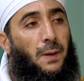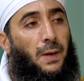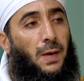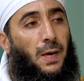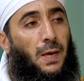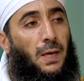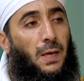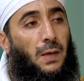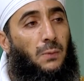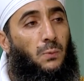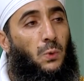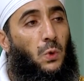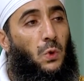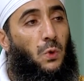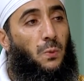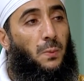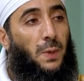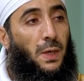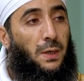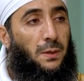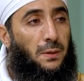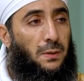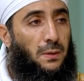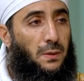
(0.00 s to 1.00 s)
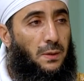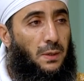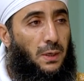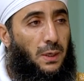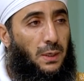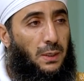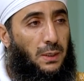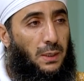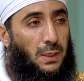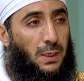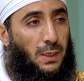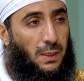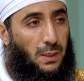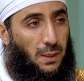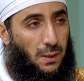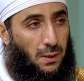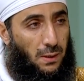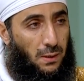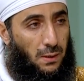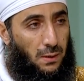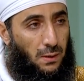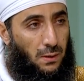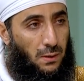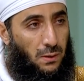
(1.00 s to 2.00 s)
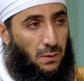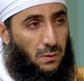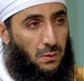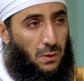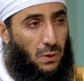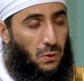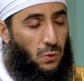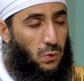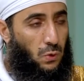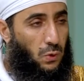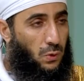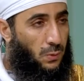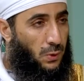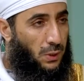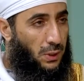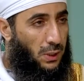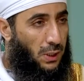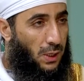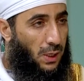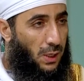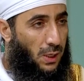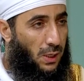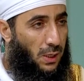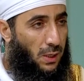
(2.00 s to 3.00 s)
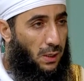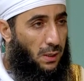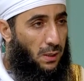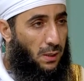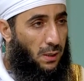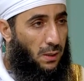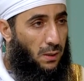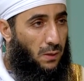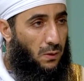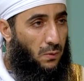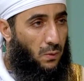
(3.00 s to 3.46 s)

الم اخبر انك تصوم النهار